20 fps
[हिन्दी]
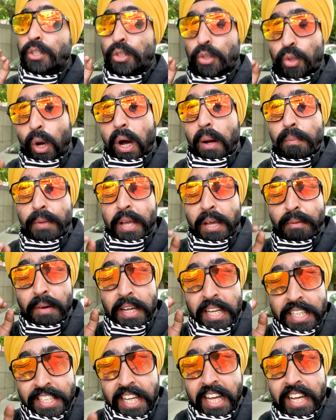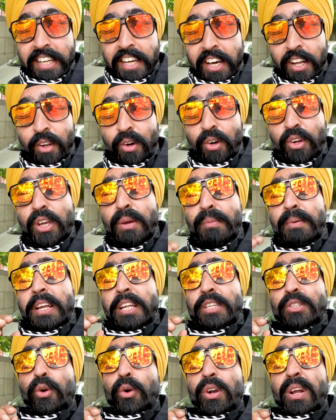सो आप एक बार चेक कर लो कि
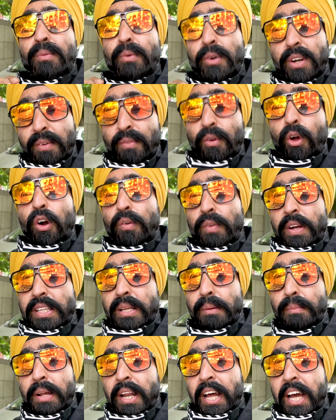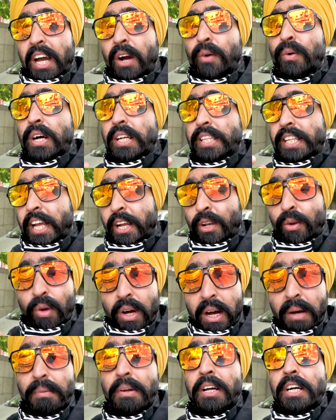मैंने छोटा मोटा ब्लॉग वैसे बनाया हुआ है देख लो
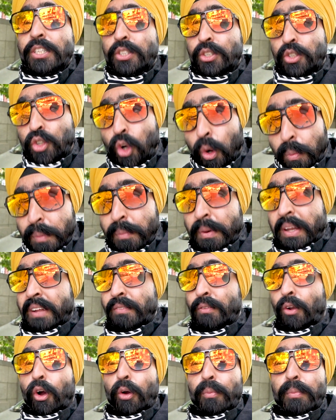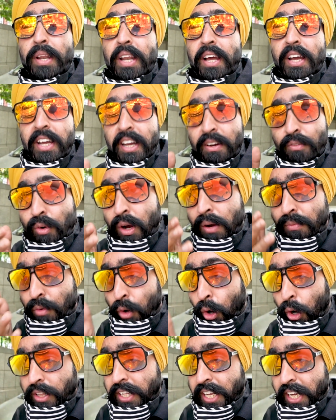आप जो भी मैंने ब्लॉग बनाया वो आप
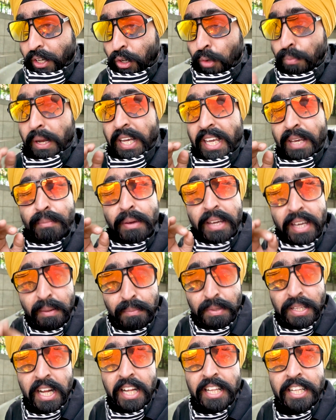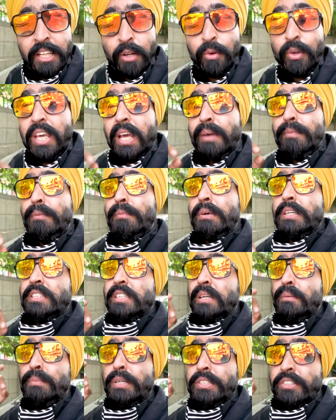ब्लॉग देख लो बाकी मैं ये बता देता हूँ कि अभी मैं इस
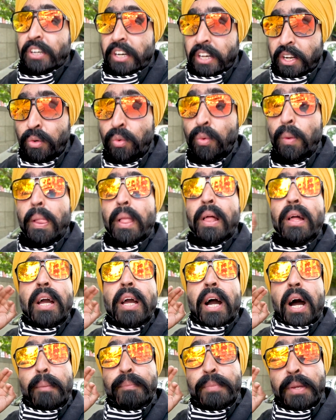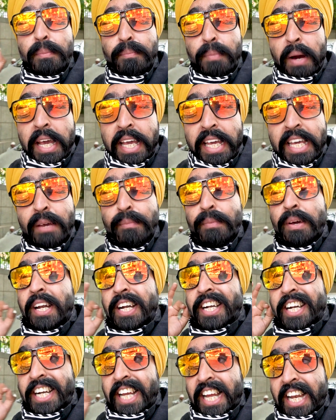टाइम पर जा रहा हूँ अपनी बाइक की
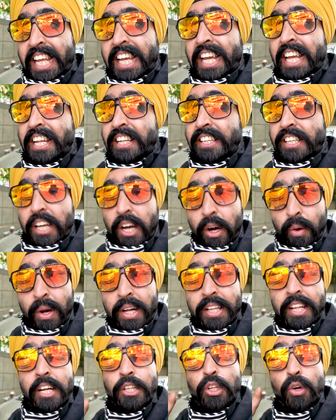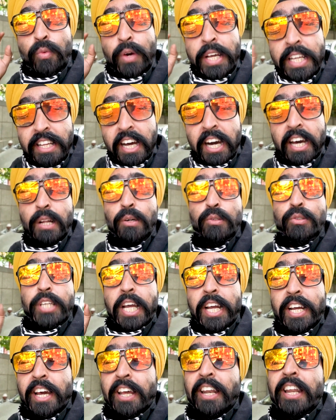मैंने डिटेलिंग के लिए दिया हुआ था तो वहीं जा रहा हूँ
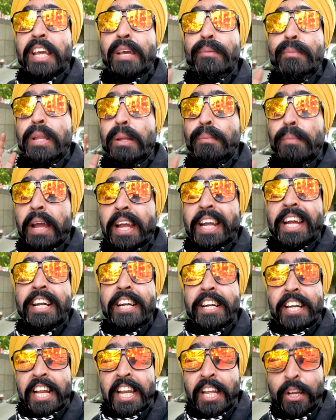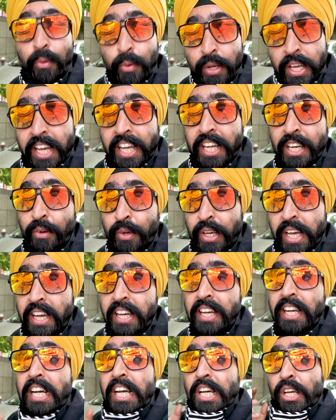चेक करने की मेरी बाइक की डिटेलिंग हुई है कि नहीं हुई है
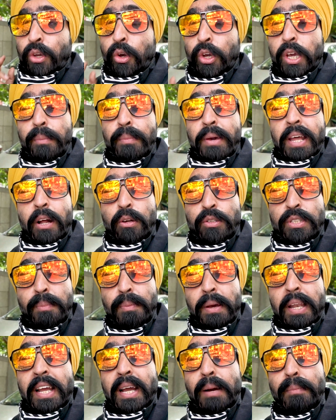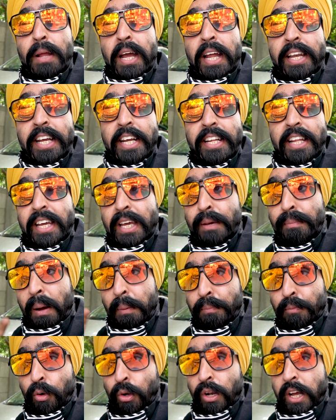क्योंकि मेरा उससे पहले का प्लान ये था कि
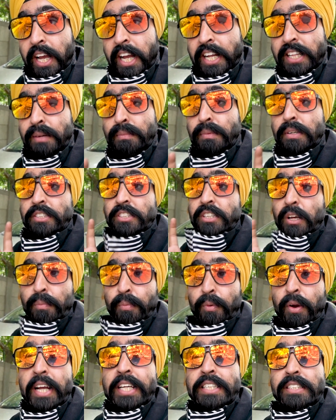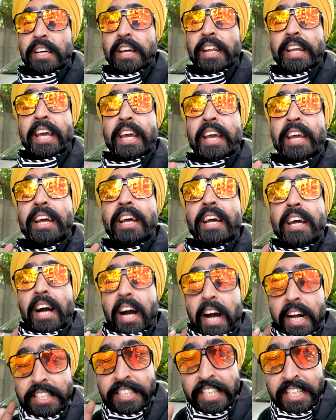आपको ना एकदम सरप्राइज़ करके
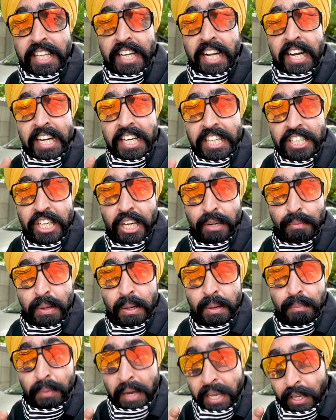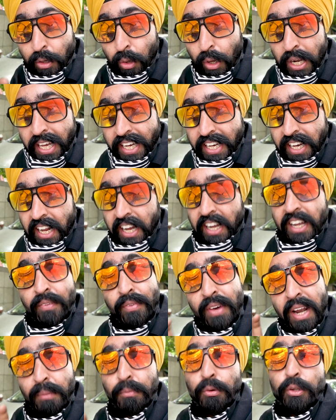अच्छी सी कंडीशन में बाइक को लेकर आके
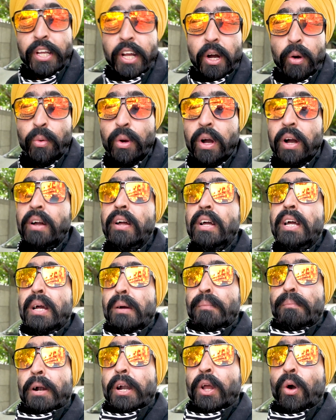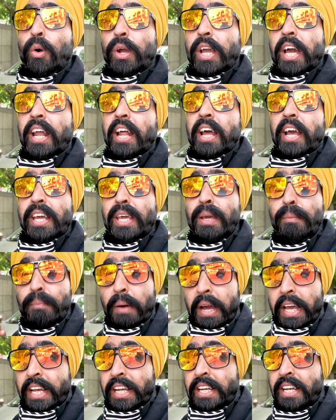फिर आपको दिखाऊँगा बट हो क्या रहा है कि
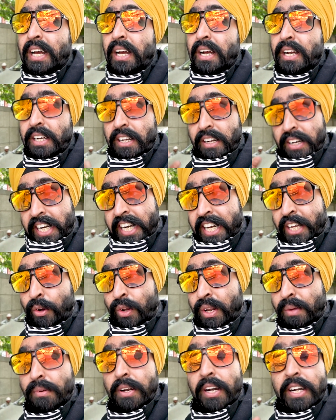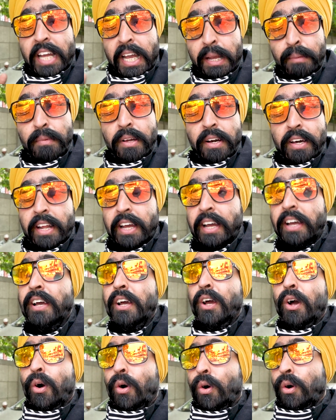बाइक ना रेडी होने में ना टाइम लग रहा
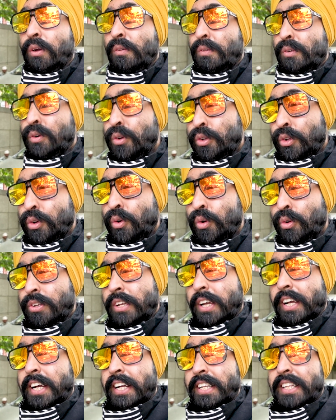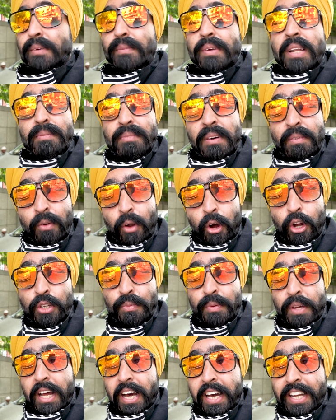है और कुछ उस चक्कर से भी ना मैं ब्लॉग्स
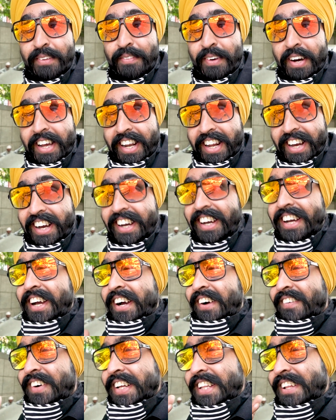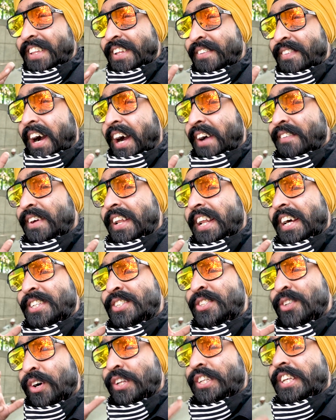बना नहीं पा रहा मतलब दिमाग में ना
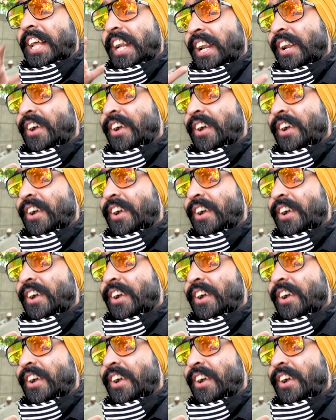जो चल